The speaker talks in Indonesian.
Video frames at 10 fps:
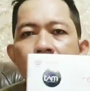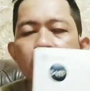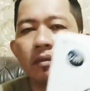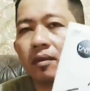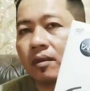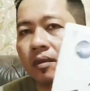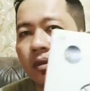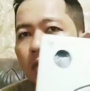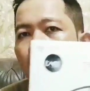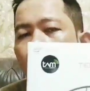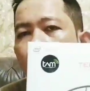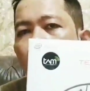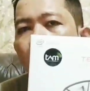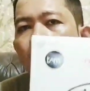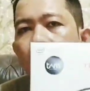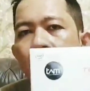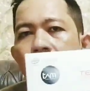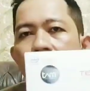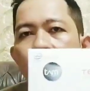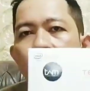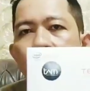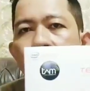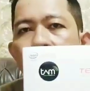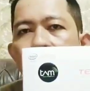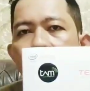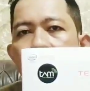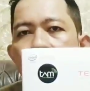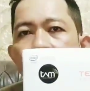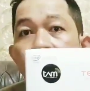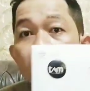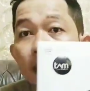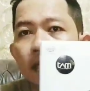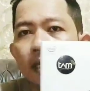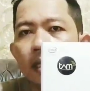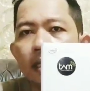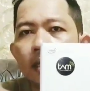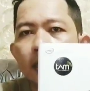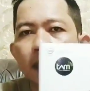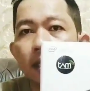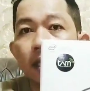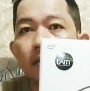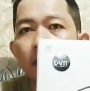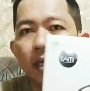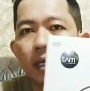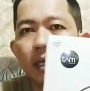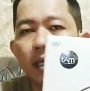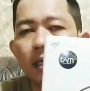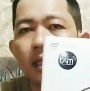yang mau bayarin via channel ini, boleh.